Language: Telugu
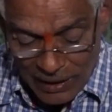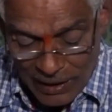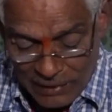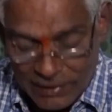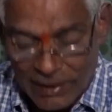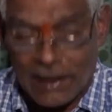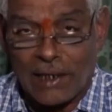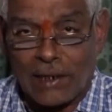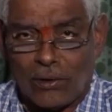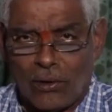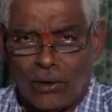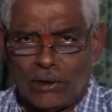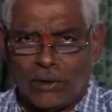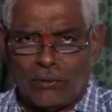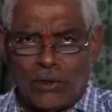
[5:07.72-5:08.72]
రెడ్డి
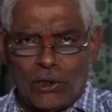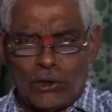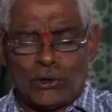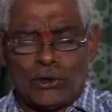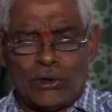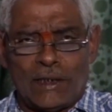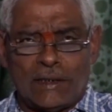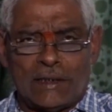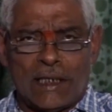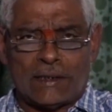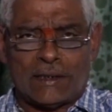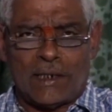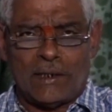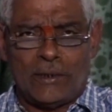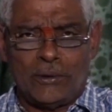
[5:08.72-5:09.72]
చీకట్లో జీవోలు ఇష్యూ
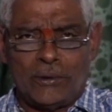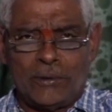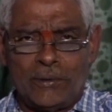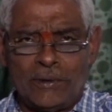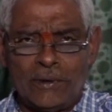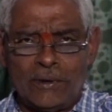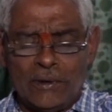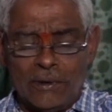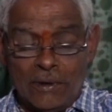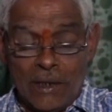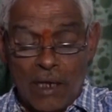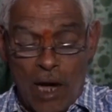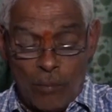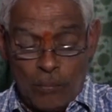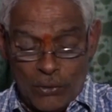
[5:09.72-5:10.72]
చేసేస్తున్నాడు
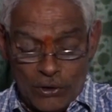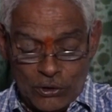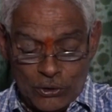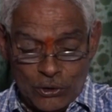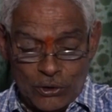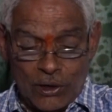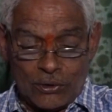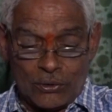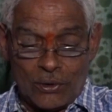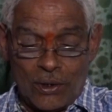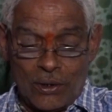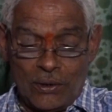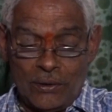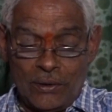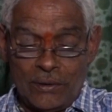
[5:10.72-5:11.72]
అప్పుడు ఇష్యూ
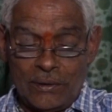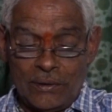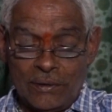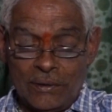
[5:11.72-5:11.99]
చేస్తున్నాడు